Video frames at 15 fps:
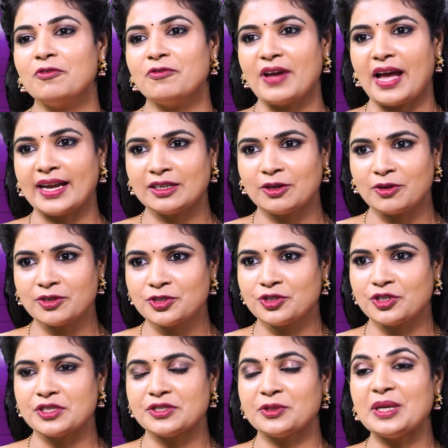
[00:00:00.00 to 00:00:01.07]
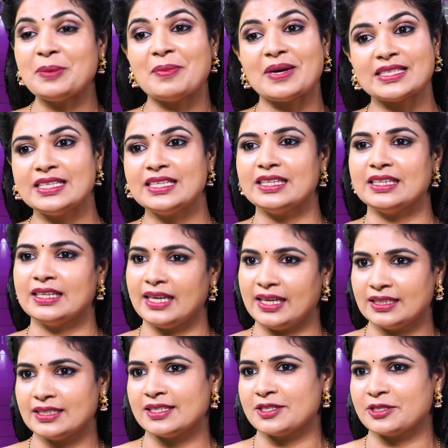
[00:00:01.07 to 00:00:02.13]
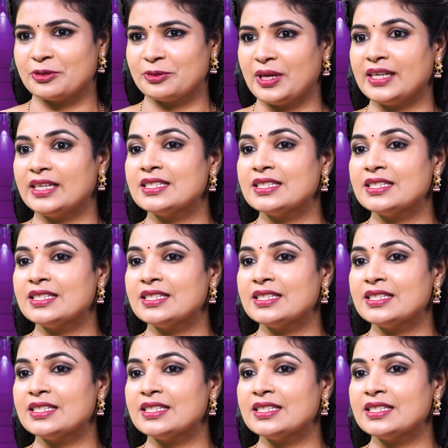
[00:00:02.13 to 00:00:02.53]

ఫ్యాట్ లాస్ చేస్తూనే మజిల్ గెయిన్ చేస్తుంది